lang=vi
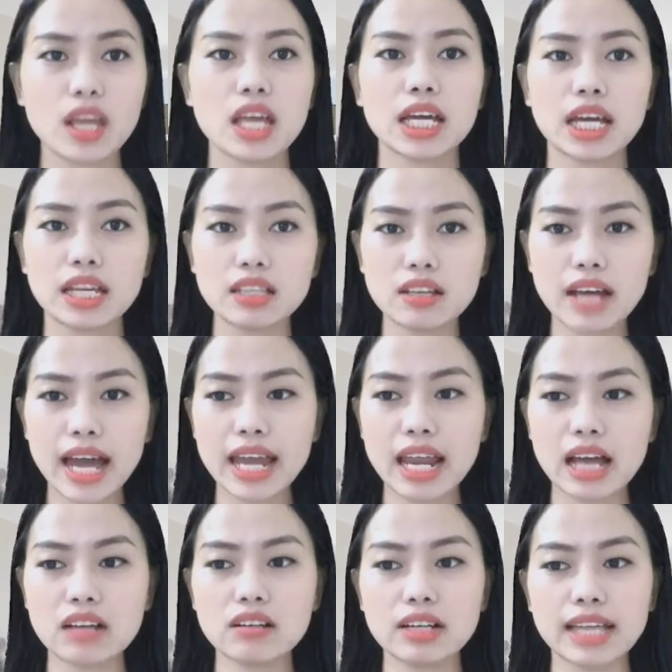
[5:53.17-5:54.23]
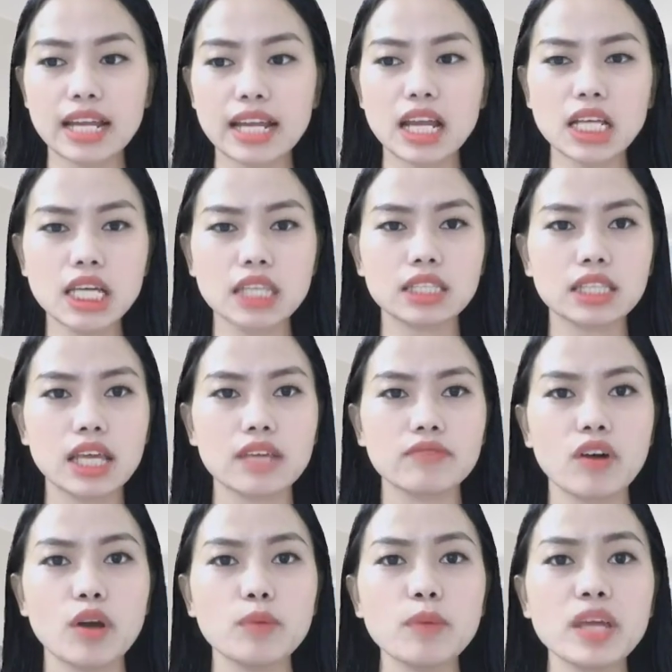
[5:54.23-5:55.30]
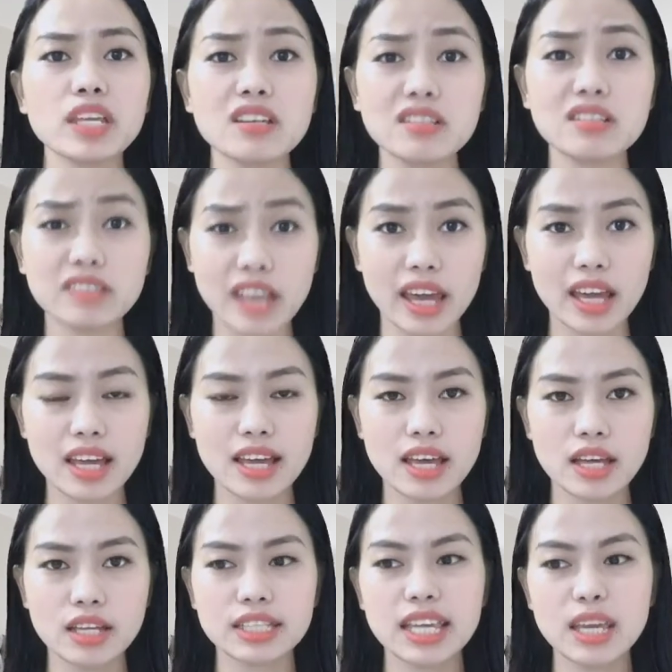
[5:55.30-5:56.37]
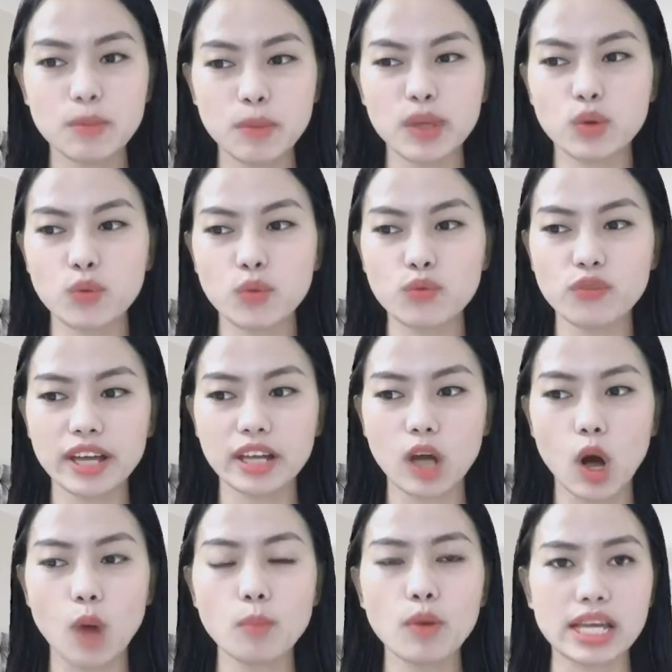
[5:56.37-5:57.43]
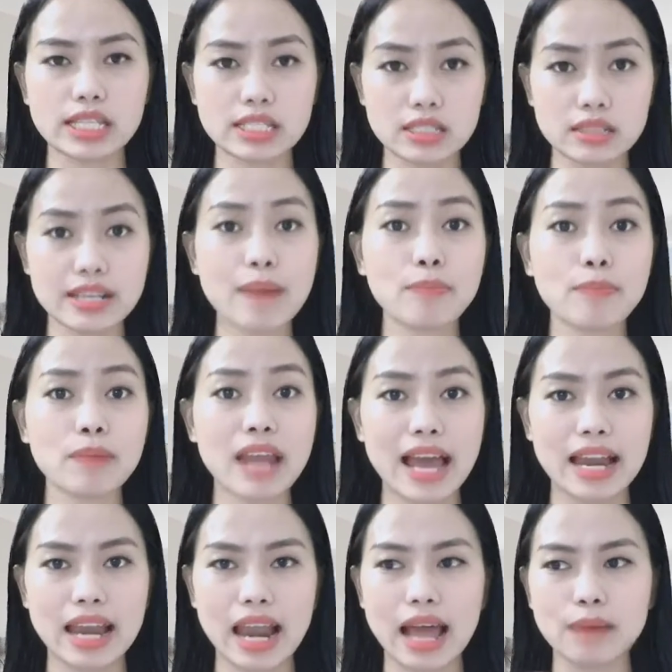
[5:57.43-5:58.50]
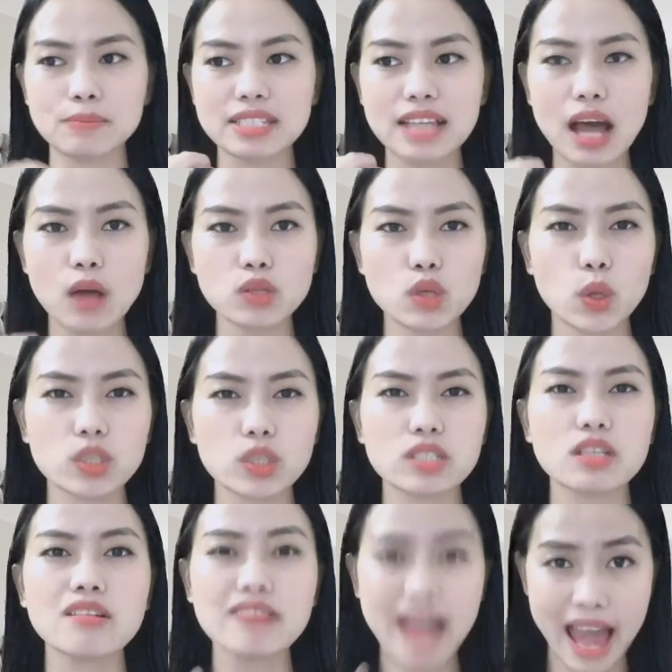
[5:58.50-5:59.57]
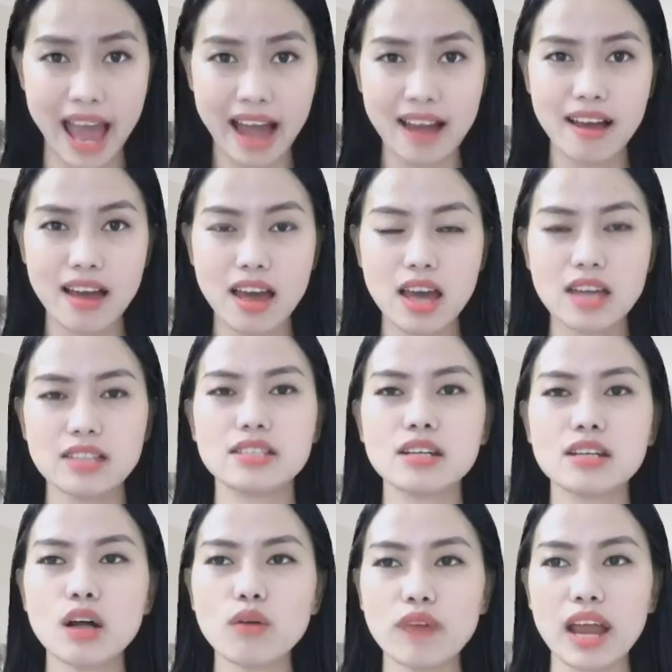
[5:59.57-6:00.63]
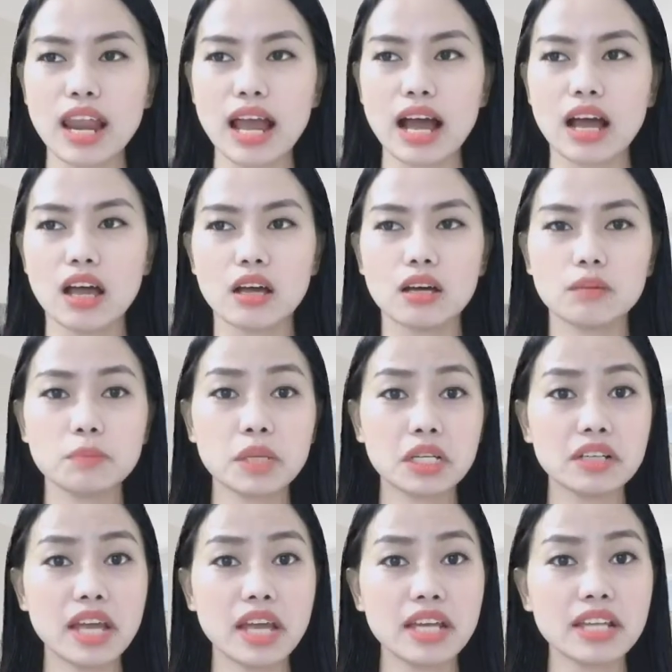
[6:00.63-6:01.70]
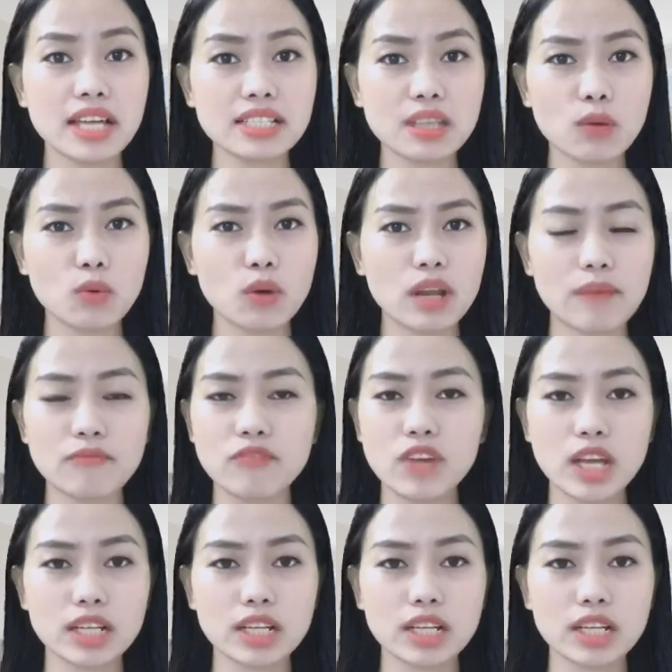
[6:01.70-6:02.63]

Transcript: cái thứ hai là người ta đã nhiệt tình với mình như thế thì mình cũng phải có một cái sự đáp lại làm sao cho nó xứng đáng chứ không phải là uh, mình cứ đến đấy xong rồi làm phiền